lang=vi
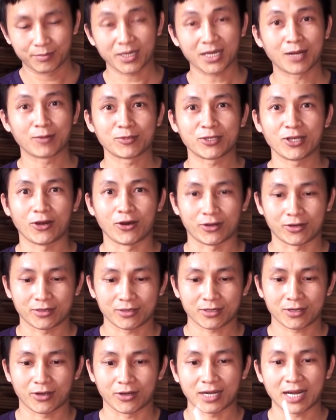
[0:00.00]
mới công giọt
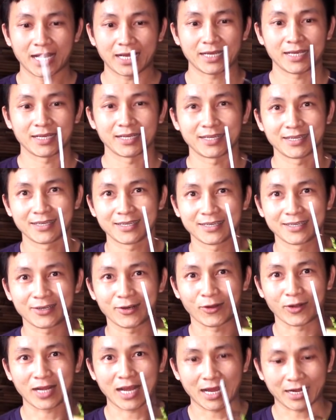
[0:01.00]
con này
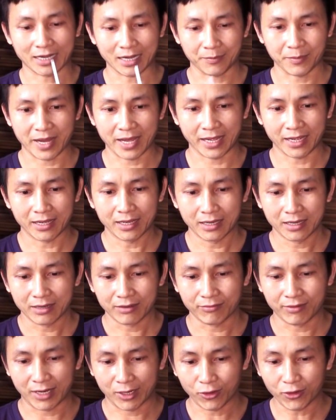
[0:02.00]
gọn gàng đẹp đẽ
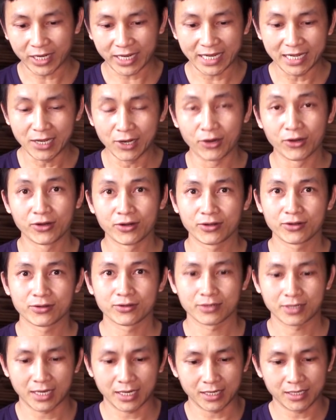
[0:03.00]
và nó kín luôn
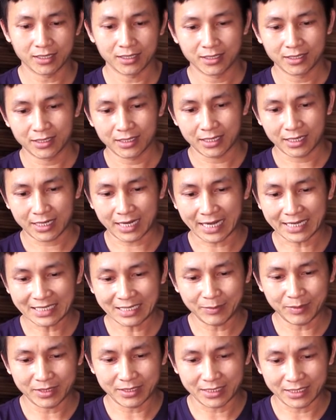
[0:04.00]
ha khách
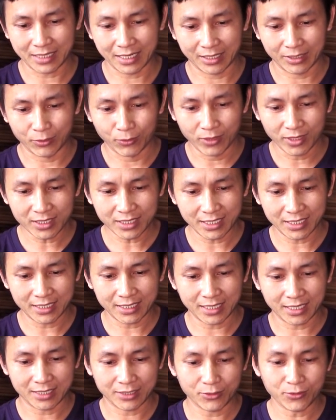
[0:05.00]
nếu mà chỉ cần uống thì
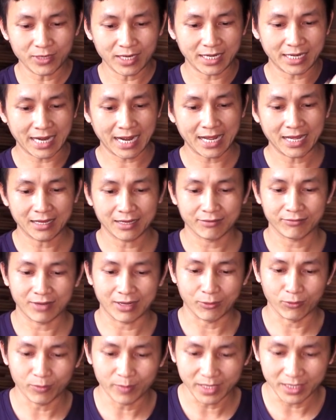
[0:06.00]
gần rút này ra
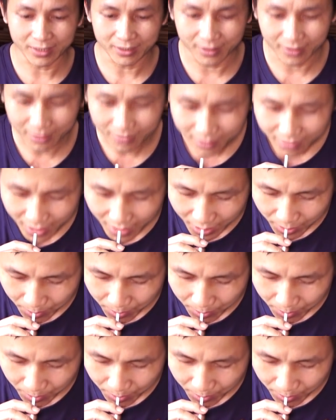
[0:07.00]
và uống bình thường